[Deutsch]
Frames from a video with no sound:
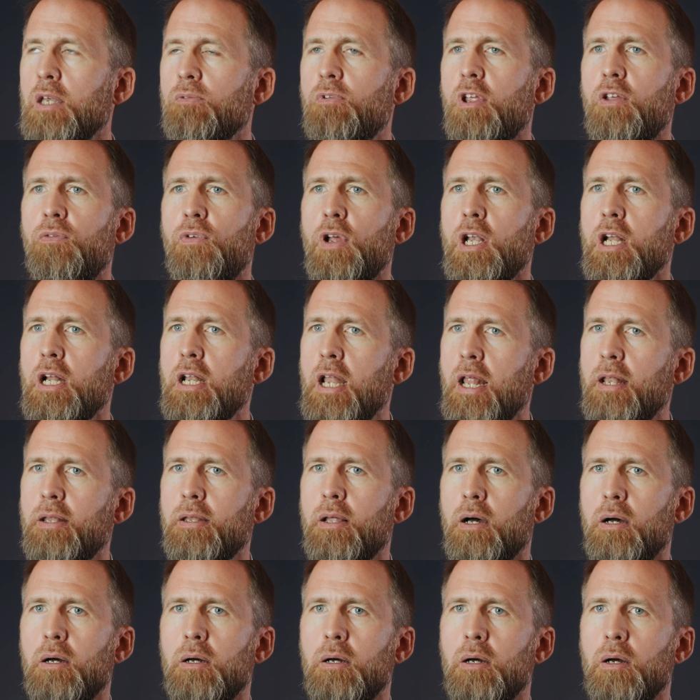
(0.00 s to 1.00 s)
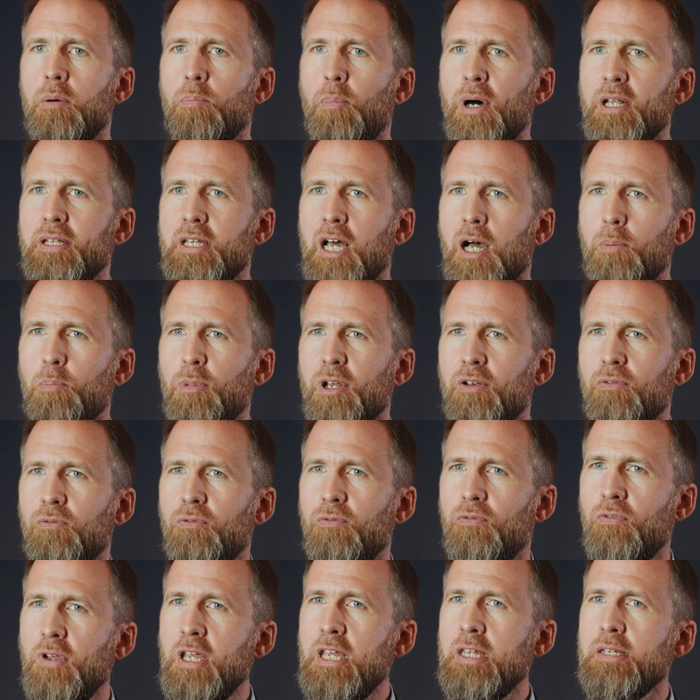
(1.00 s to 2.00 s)
in wie viele Länder man damit
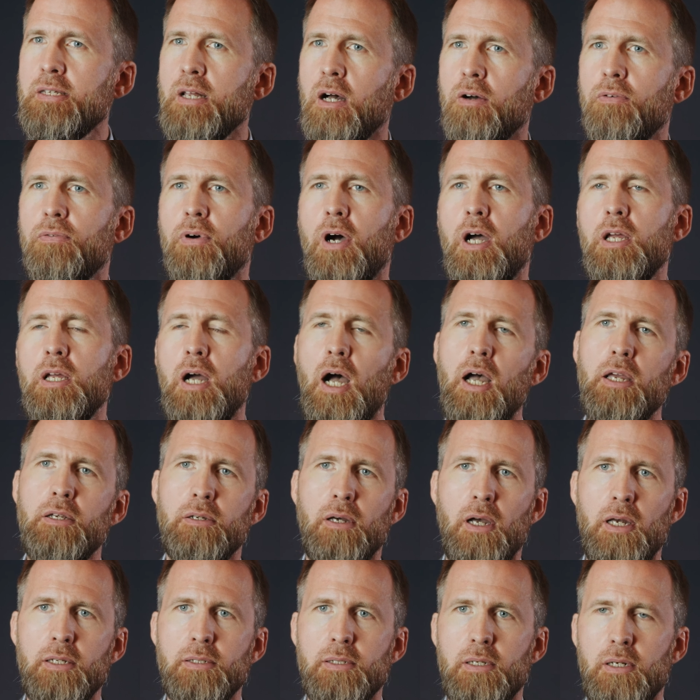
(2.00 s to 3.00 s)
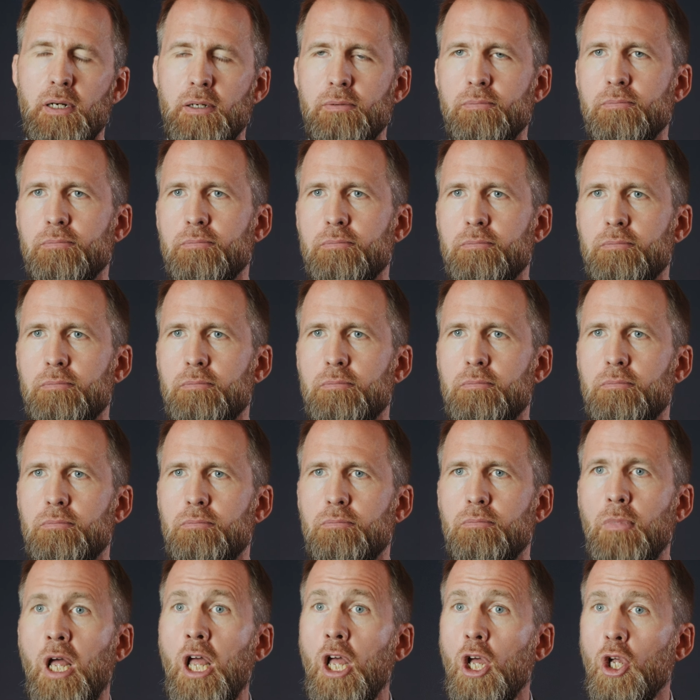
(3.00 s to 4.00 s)
visafrei einreisen kann.
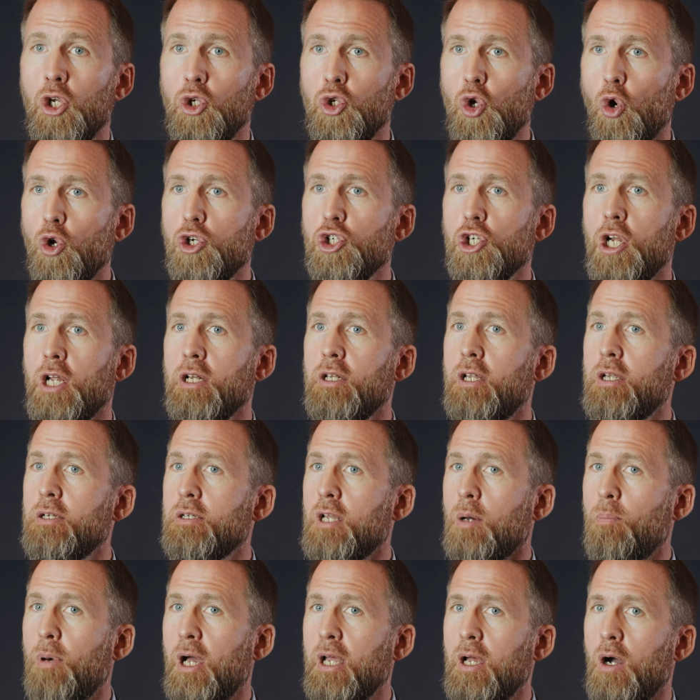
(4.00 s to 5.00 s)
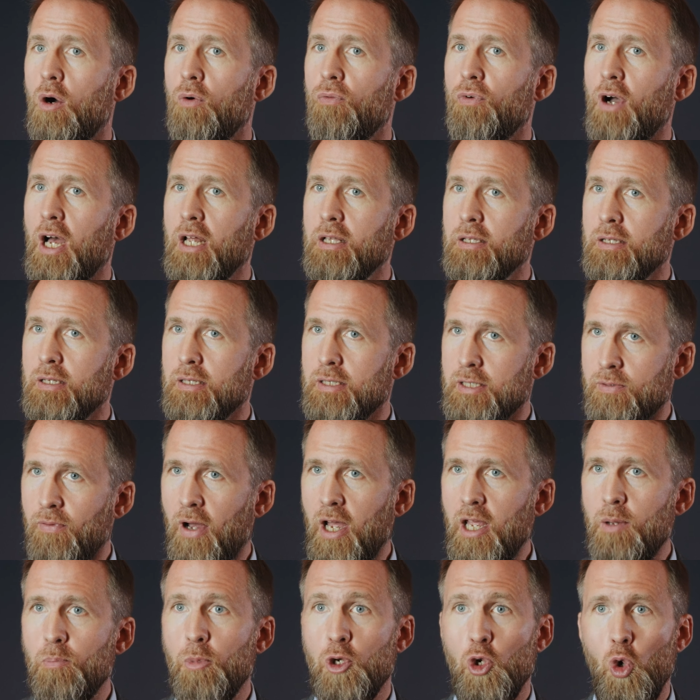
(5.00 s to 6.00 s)
Deutschland liegt dabei auf Rang
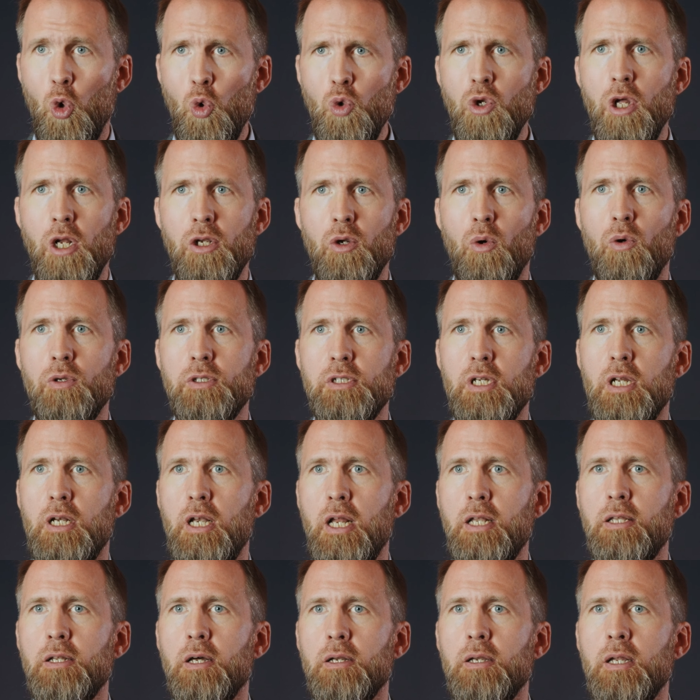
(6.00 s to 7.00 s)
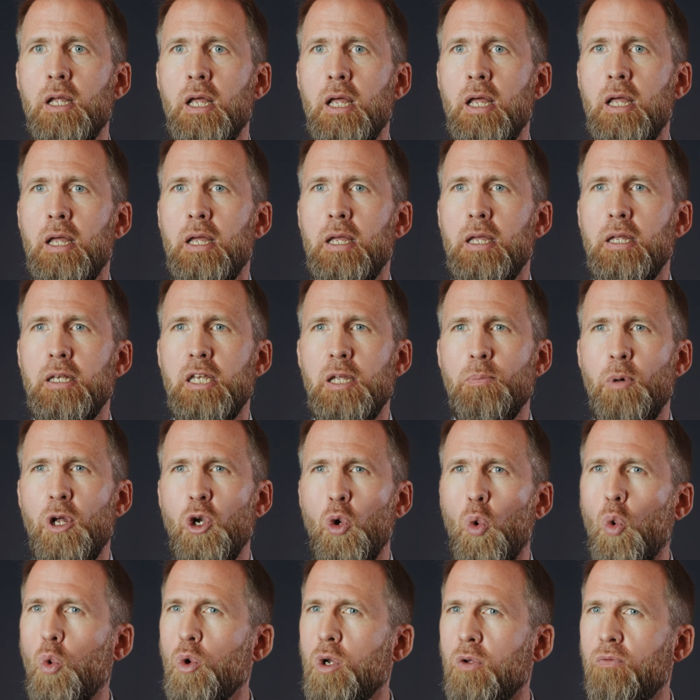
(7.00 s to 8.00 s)
2 mit 190 Ländern, in die
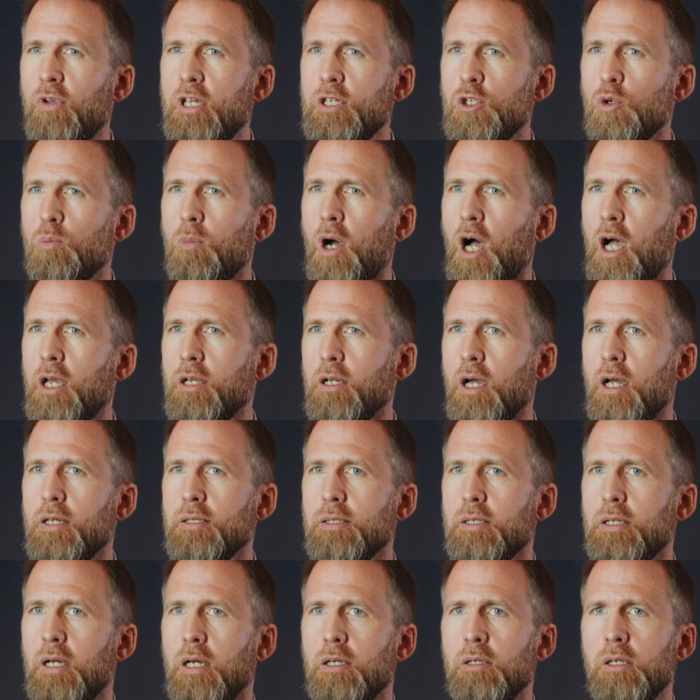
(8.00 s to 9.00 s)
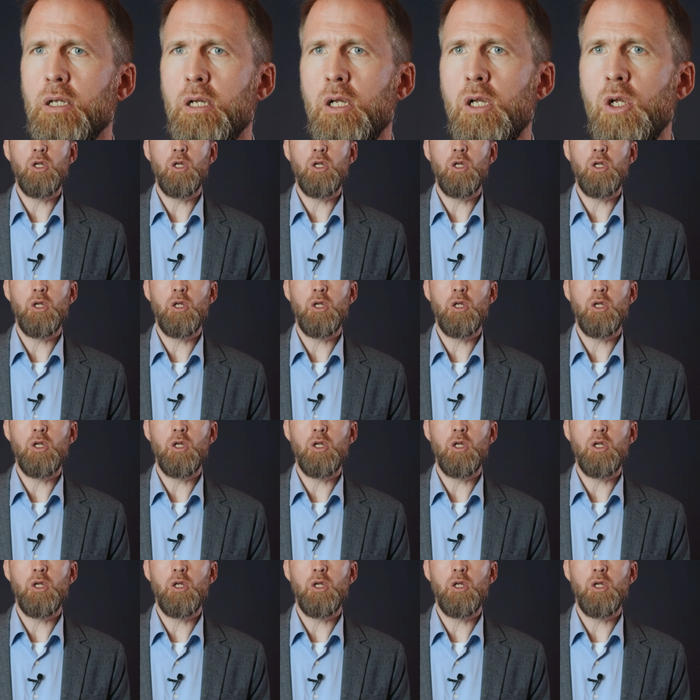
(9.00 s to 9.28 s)
man ohne Visum einreisen kann,